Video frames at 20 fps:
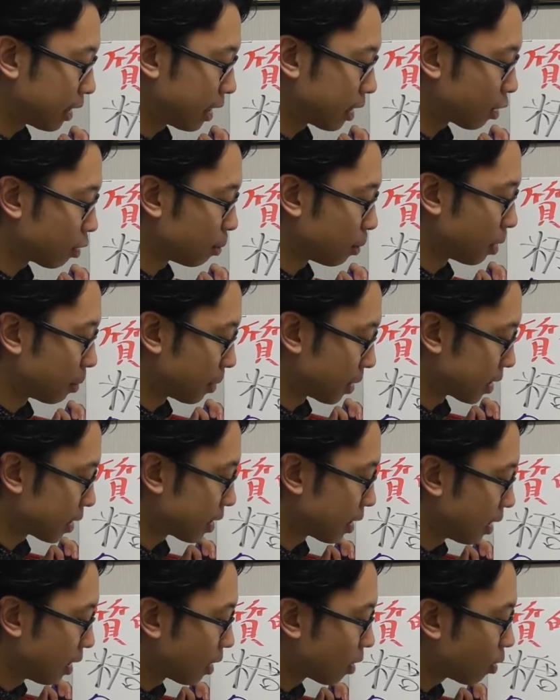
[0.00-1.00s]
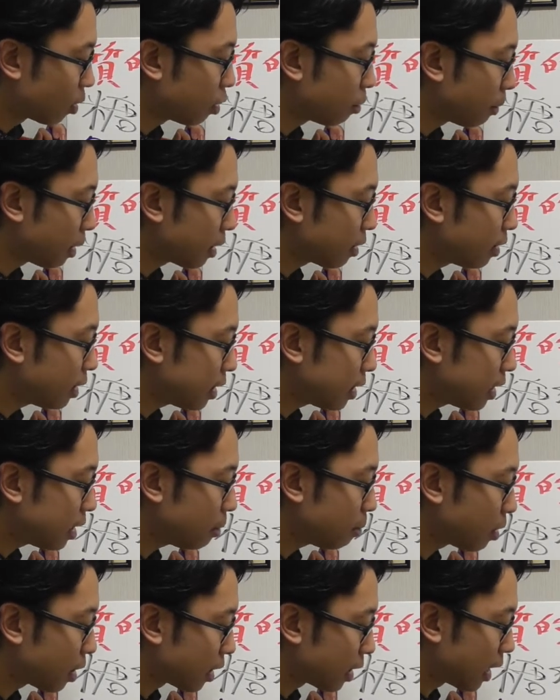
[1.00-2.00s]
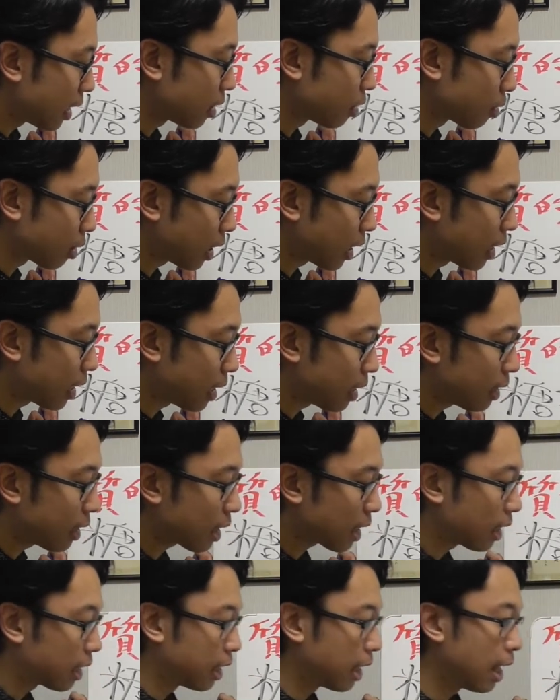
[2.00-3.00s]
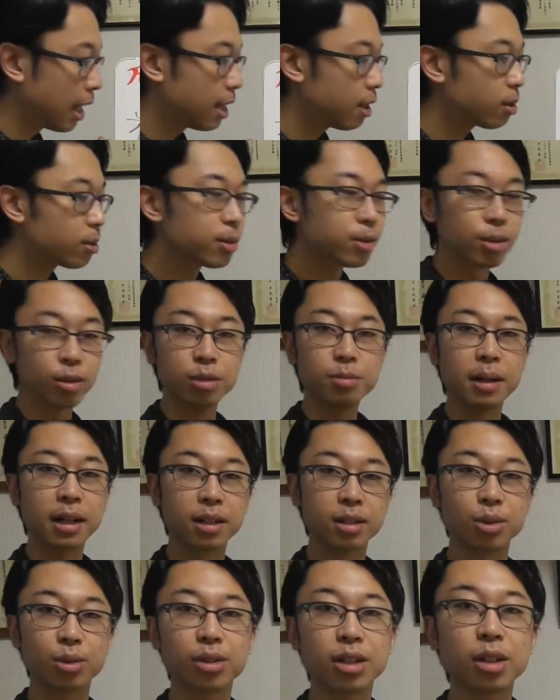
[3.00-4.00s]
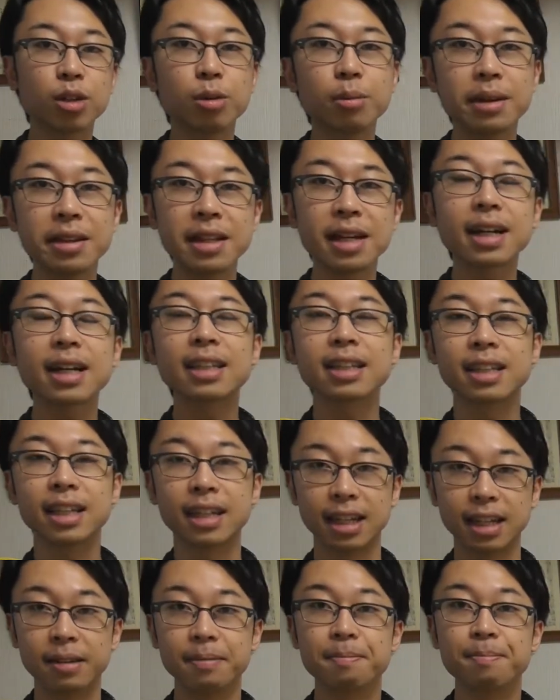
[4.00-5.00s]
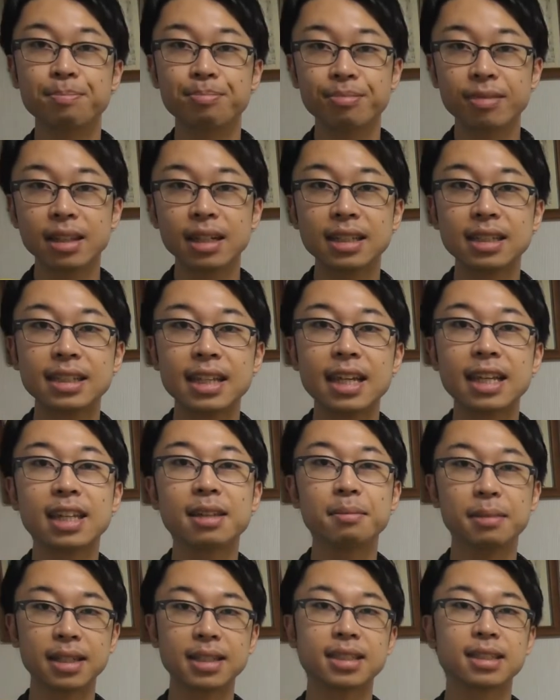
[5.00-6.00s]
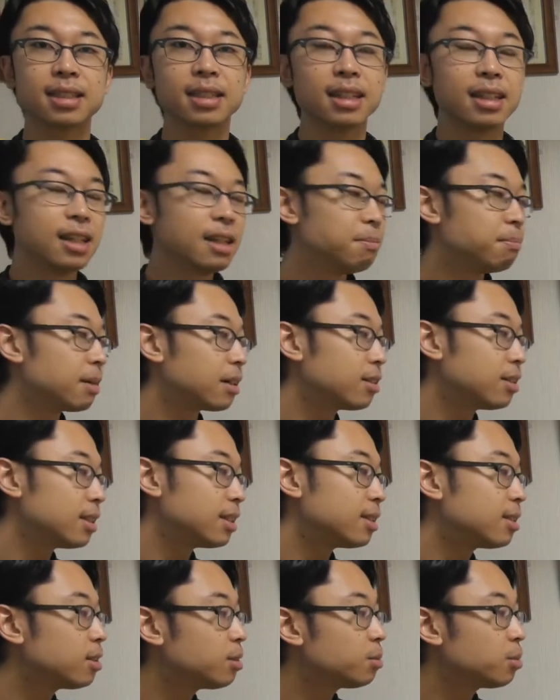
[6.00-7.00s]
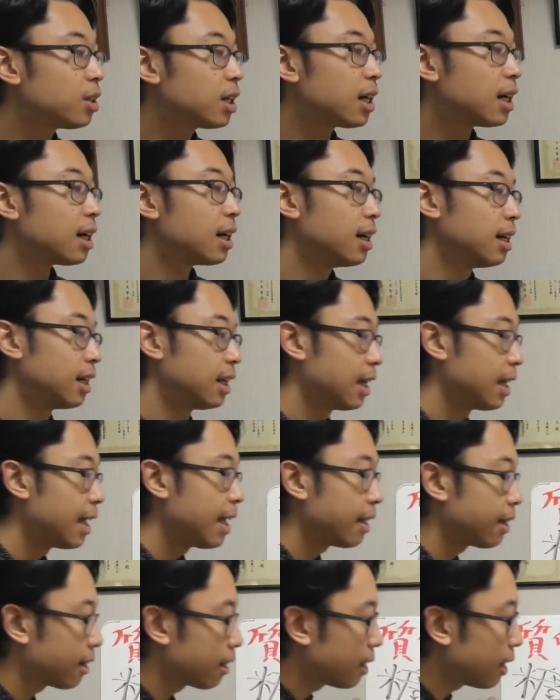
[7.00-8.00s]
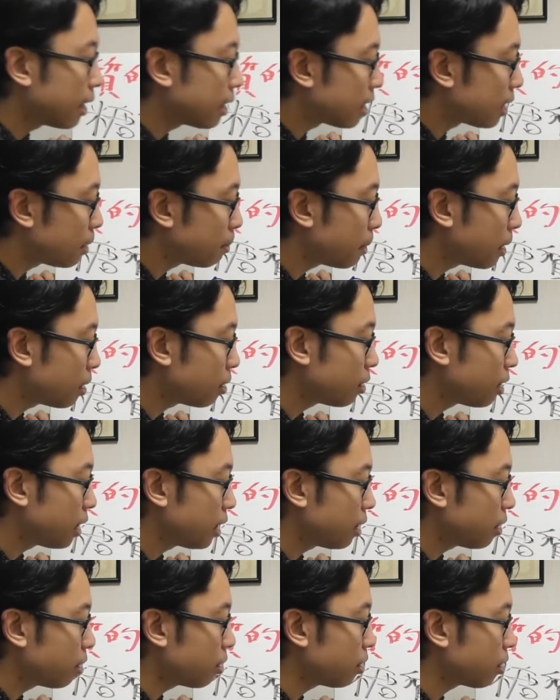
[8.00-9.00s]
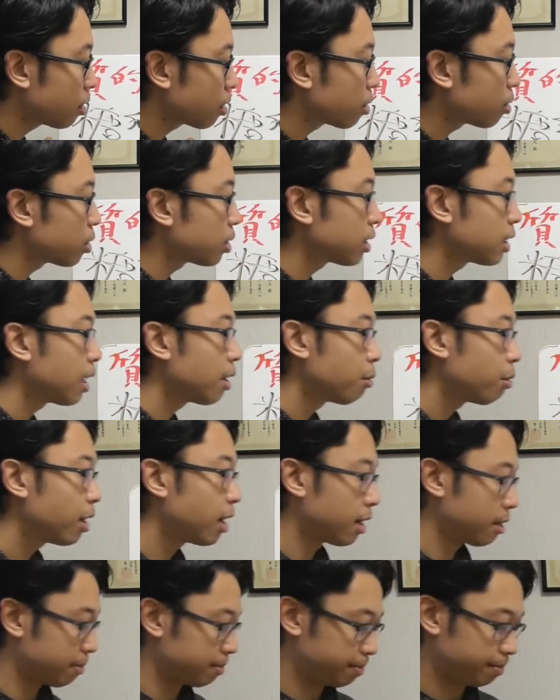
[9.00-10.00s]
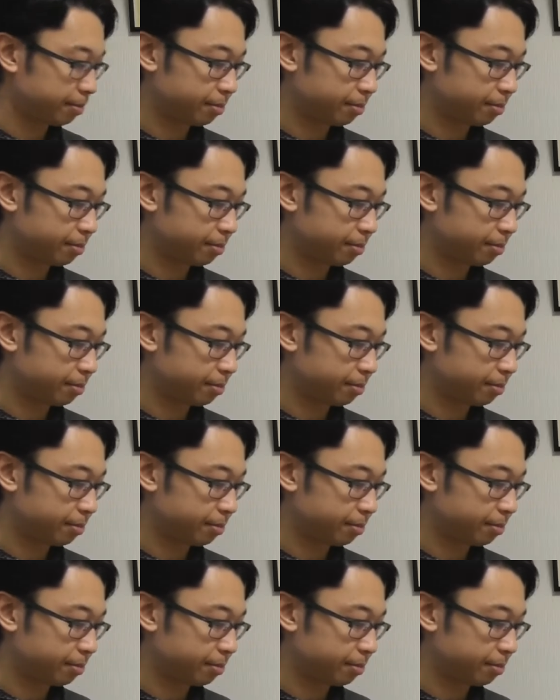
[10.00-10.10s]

なと思いますこのマグネシウムがないと体の中に栄養素をうまく取り込めなかったりしていきますマグネシウムが減ってしまう理由としては